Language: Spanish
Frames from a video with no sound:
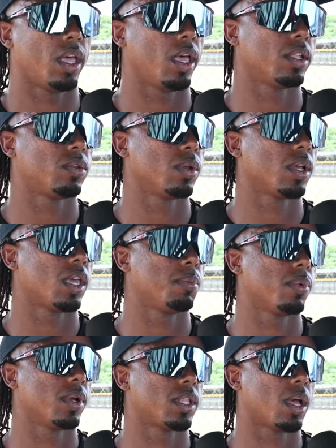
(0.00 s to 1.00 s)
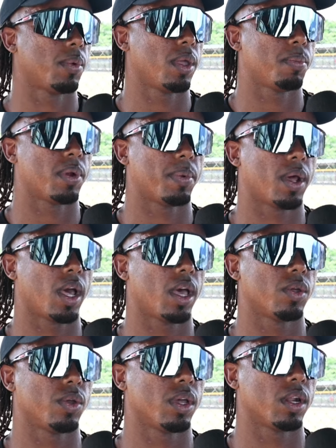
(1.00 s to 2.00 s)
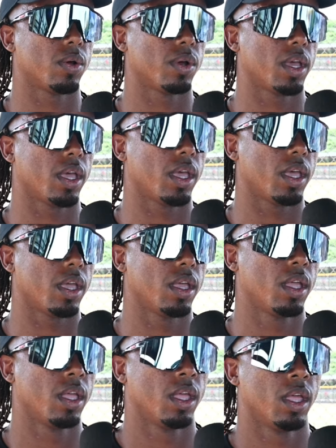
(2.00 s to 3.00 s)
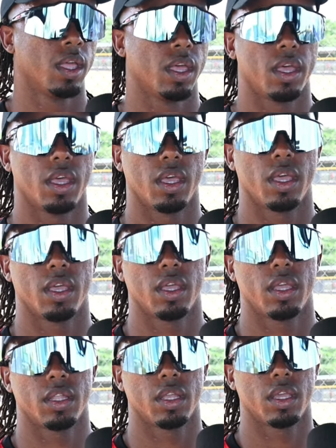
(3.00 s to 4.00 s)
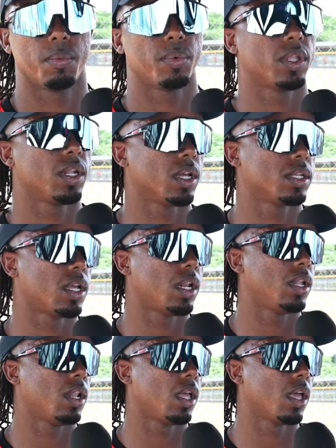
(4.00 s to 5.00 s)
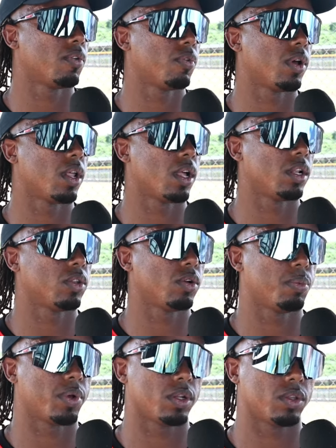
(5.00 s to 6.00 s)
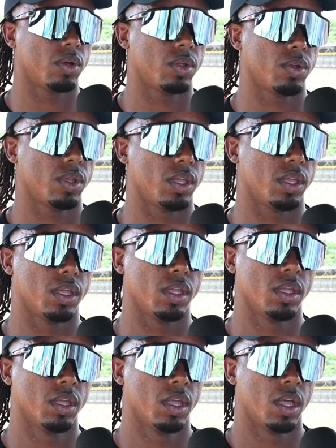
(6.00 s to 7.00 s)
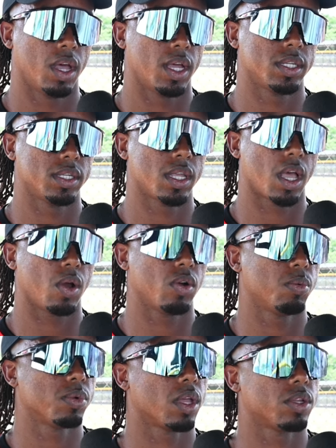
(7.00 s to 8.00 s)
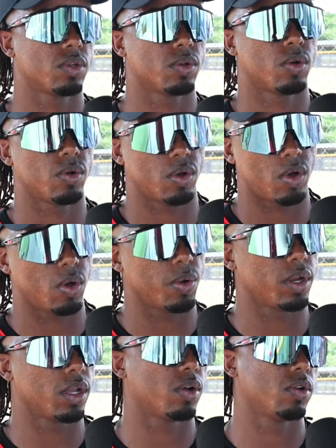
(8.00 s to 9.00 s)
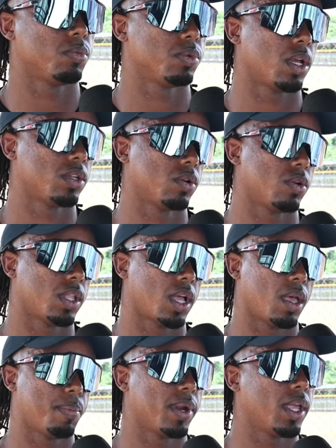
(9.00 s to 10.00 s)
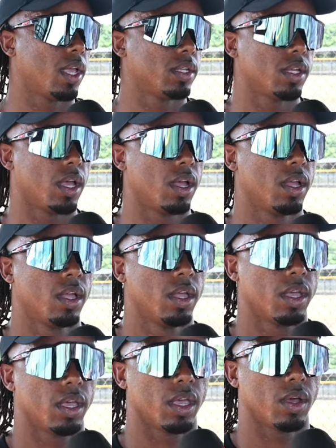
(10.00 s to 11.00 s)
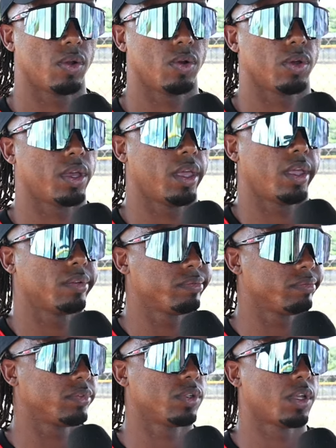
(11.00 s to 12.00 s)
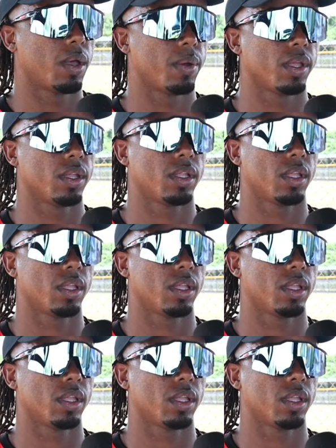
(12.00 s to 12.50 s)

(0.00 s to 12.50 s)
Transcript: es un equipo que está bien preparado y creo que eh, este equipo tiene que salir allá afuera, dar todo por el todo y, así sea con los muchachos jóvenes, con los muchachos que tengan experiencia, eh, con los que, tú sabes,